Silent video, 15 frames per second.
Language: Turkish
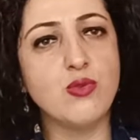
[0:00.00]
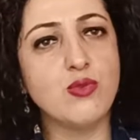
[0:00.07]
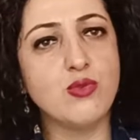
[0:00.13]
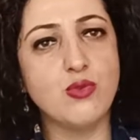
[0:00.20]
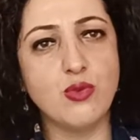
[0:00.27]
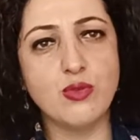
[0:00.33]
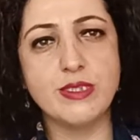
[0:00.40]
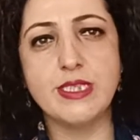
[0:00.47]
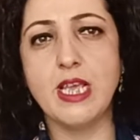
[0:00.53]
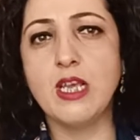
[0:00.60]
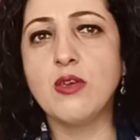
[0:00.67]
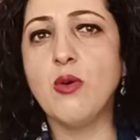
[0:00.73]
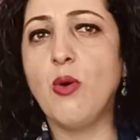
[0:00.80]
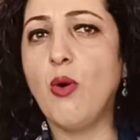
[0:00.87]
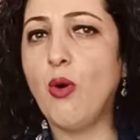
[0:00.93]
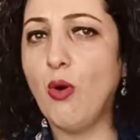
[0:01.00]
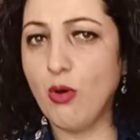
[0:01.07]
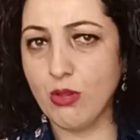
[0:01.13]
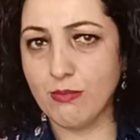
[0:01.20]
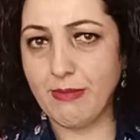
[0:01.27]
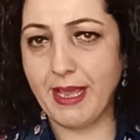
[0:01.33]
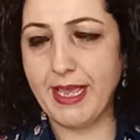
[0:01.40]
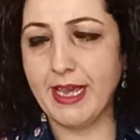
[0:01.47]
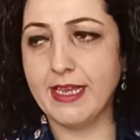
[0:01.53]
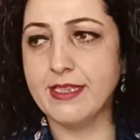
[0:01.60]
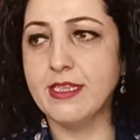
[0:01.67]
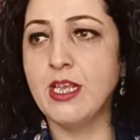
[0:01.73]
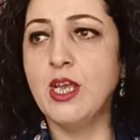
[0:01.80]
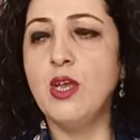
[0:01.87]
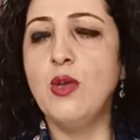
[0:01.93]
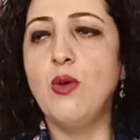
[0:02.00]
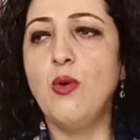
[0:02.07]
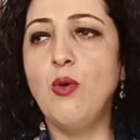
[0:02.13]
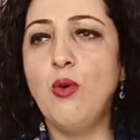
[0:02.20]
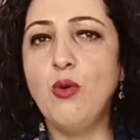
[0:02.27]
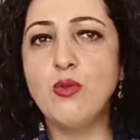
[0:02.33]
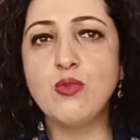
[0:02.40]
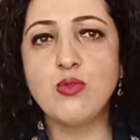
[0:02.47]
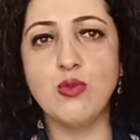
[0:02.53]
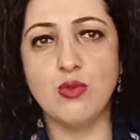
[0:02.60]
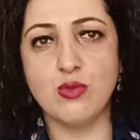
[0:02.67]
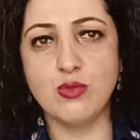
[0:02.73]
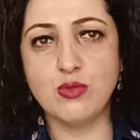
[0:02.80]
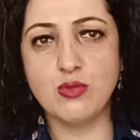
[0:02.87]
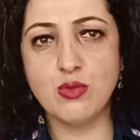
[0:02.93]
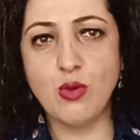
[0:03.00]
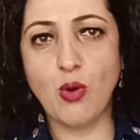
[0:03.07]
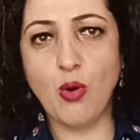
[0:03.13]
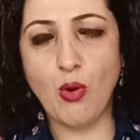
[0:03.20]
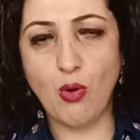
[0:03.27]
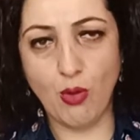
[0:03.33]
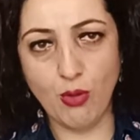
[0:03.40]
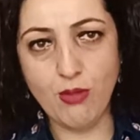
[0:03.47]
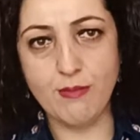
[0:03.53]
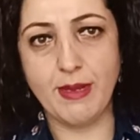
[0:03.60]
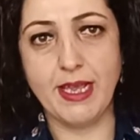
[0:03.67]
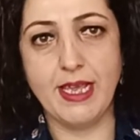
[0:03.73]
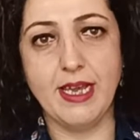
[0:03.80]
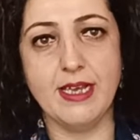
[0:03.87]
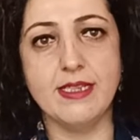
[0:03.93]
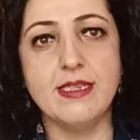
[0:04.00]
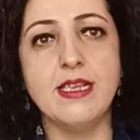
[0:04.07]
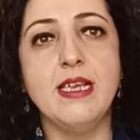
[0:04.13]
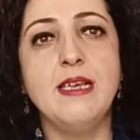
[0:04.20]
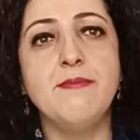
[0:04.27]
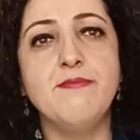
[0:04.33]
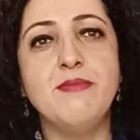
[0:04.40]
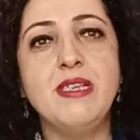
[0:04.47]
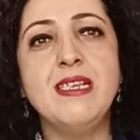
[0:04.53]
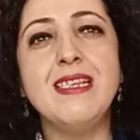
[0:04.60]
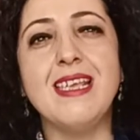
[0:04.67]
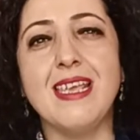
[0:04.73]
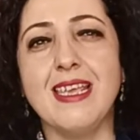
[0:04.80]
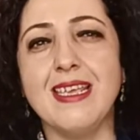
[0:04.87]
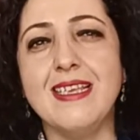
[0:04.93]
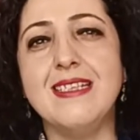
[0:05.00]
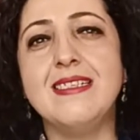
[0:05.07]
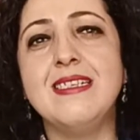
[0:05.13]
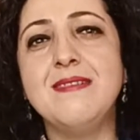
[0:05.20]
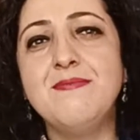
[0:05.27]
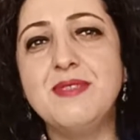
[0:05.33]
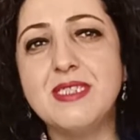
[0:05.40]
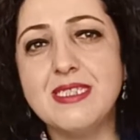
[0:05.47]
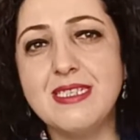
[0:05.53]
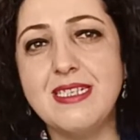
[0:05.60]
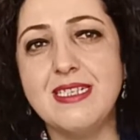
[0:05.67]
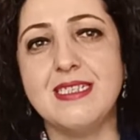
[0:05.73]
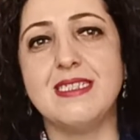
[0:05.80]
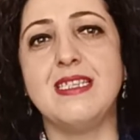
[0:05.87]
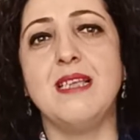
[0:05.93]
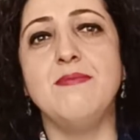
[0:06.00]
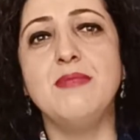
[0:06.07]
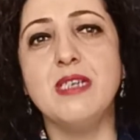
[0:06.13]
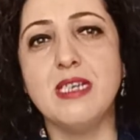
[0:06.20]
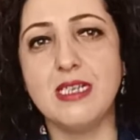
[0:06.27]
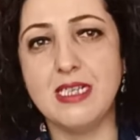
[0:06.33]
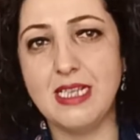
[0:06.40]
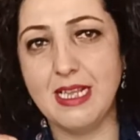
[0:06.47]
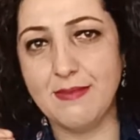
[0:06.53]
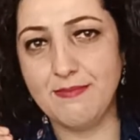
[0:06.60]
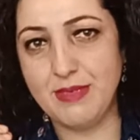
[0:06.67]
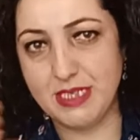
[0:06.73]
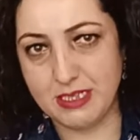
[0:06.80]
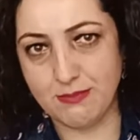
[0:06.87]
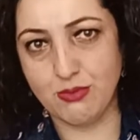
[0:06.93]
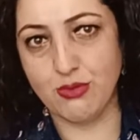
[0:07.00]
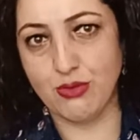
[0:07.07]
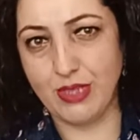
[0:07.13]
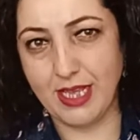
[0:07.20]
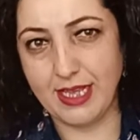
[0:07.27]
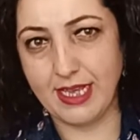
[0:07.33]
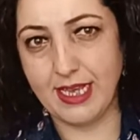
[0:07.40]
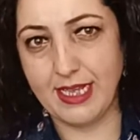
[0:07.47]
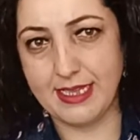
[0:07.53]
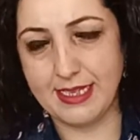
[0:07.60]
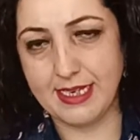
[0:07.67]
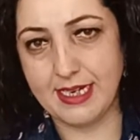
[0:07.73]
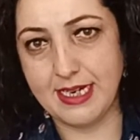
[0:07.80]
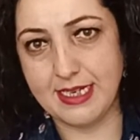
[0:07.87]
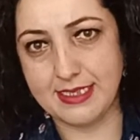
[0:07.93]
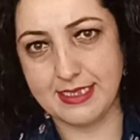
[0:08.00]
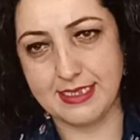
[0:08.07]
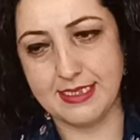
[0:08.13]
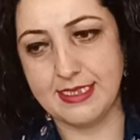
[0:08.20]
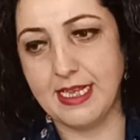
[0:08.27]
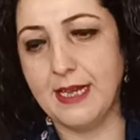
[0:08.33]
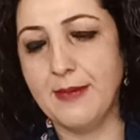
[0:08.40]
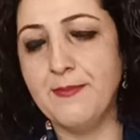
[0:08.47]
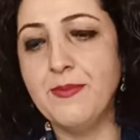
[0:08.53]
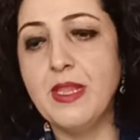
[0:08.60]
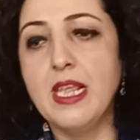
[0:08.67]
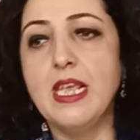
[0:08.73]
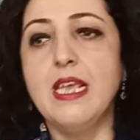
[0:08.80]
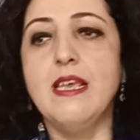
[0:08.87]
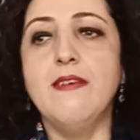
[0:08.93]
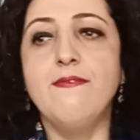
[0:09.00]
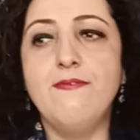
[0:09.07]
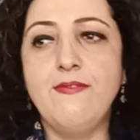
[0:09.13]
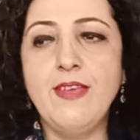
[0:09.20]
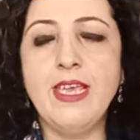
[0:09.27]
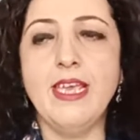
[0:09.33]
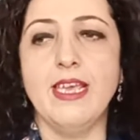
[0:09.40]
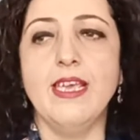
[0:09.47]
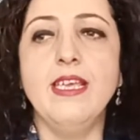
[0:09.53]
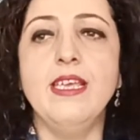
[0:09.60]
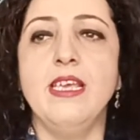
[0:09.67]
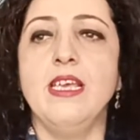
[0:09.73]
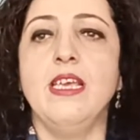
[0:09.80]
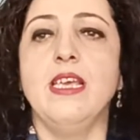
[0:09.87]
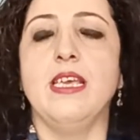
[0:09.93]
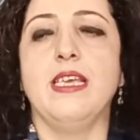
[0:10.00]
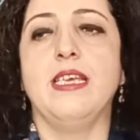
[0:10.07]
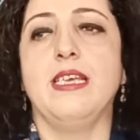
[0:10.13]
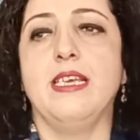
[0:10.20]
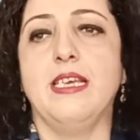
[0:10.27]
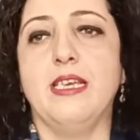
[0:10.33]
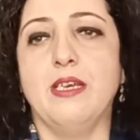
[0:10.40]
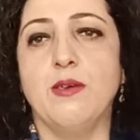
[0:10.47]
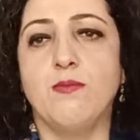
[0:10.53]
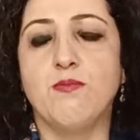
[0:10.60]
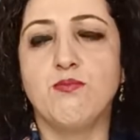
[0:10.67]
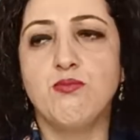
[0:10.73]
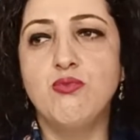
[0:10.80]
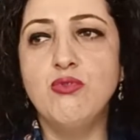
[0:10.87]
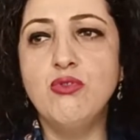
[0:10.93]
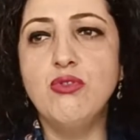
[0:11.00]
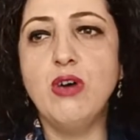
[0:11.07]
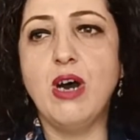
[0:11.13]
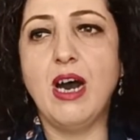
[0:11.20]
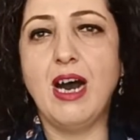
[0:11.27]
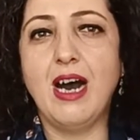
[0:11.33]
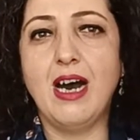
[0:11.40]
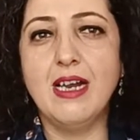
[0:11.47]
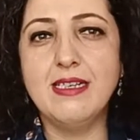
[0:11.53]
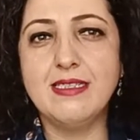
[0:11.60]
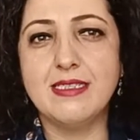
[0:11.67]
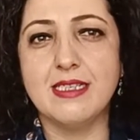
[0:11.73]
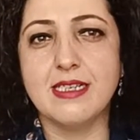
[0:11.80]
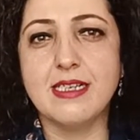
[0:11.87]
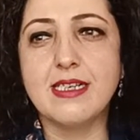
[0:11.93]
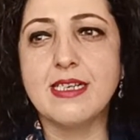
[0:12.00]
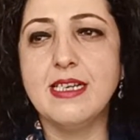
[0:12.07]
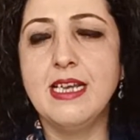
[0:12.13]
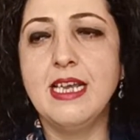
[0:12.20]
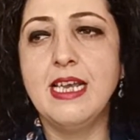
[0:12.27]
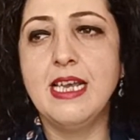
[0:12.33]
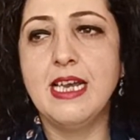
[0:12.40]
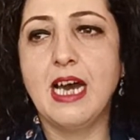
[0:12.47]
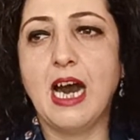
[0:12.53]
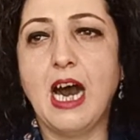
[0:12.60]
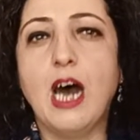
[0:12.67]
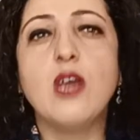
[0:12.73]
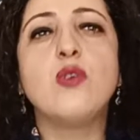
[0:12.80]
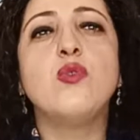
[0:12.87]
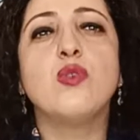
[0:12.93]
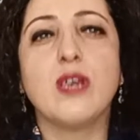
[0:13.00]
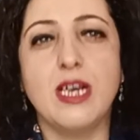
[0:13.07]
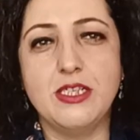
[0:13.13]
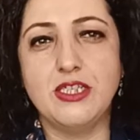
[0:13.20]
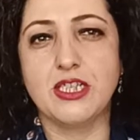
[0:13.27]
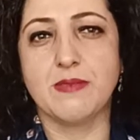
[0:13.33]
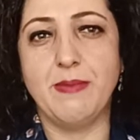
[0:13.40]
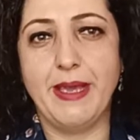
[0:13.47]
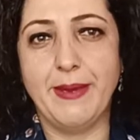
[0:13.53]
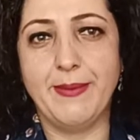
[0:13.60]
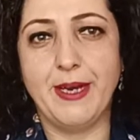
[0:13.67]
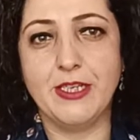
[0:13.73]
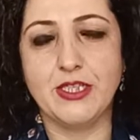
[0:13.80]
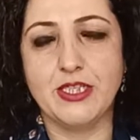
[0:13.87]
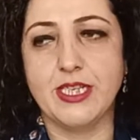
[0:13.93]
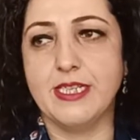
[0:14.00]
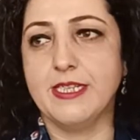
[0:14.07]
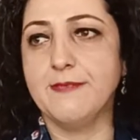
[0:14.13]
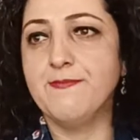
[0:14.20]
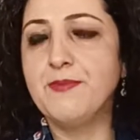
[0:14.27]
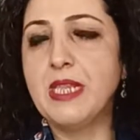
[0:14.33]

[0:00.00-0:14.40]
yüksek olmayan, öngörüsü olmayan bir eğitim sistemiyle biz bugüne geldik aslında. Ve e, bu artık ayyuka çıkmaya başladı.